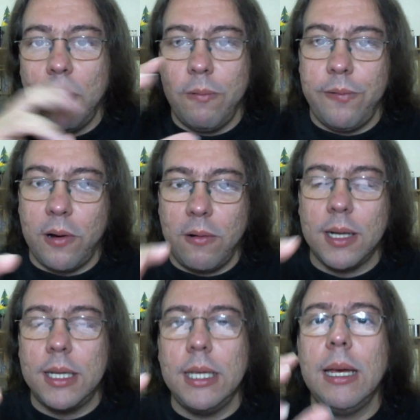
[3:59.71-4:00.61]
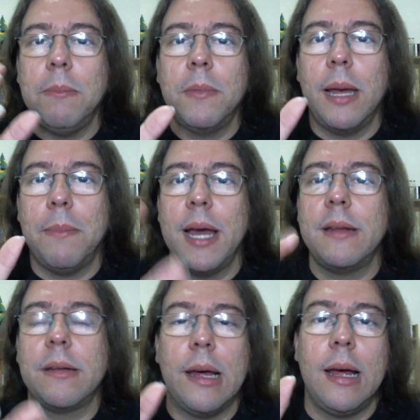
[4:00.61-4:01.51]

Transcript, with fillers: O foco aqui é, é mais